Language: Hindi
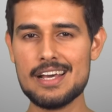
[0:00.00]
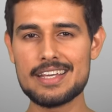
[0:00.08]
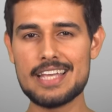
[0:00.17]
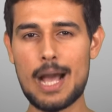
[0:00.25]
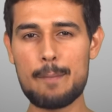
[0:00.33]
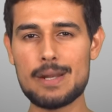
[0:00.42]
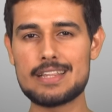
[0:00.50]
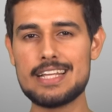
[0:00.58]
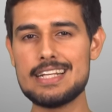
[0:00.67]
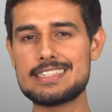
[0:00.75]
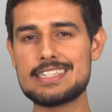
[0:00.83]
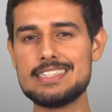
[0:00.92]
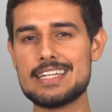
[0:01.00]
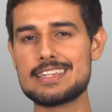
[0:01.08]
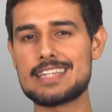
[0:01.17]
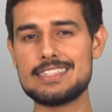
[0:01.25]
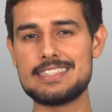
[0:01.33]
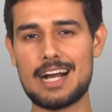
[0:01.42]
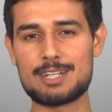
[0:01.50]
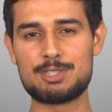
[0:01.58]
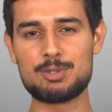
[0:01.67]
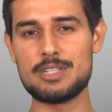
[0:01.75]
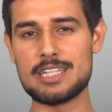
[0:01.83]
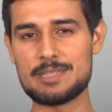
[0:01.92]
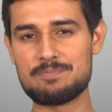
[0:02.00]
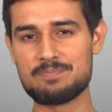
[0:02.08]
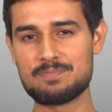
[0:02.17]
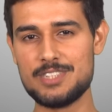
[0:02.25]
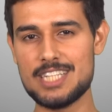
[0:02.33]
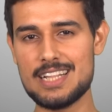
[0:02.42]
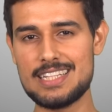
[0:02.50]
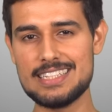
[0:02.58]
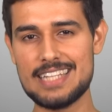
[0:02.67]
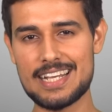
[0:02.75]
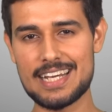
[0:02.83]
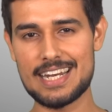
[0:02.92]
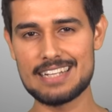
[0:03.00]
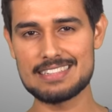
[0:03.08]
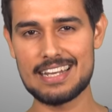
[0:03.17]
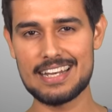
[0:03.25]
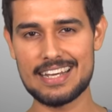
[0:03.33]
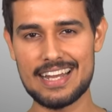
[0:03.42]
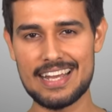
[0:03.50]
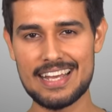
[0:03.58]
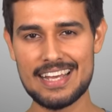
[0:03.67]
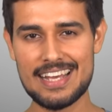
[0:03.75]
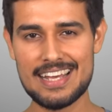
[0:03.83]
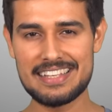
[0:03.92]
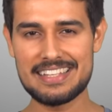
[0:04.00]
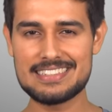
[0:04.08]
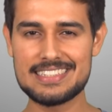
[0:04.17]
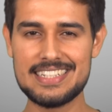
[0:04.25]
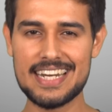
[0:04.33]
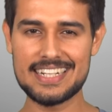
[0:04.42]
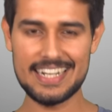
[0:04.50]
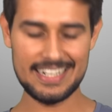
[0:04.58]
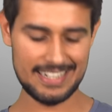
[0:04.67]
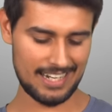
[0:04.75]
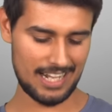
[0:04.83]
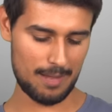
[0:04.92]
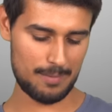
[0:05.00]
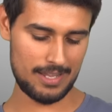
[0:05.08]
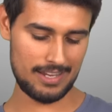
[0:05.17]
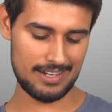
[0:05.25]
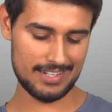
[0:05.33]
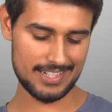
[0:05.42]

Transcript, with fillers: कि यहां पर देश की जनता जाग चुकी है जल्द ही देखकर ऐसा लग रहा है कि इस डिक्टेटर का भी